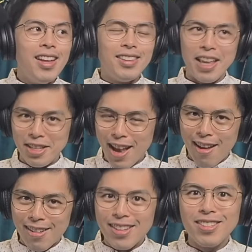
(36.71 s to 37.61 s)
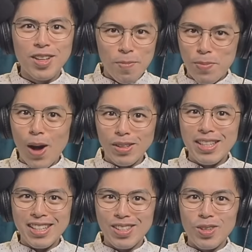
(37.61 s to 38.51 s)
等一下，这个标题
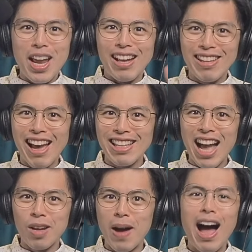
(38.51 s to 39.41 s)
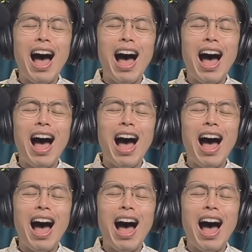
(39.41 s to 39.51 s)
的资讯量也太大了吧！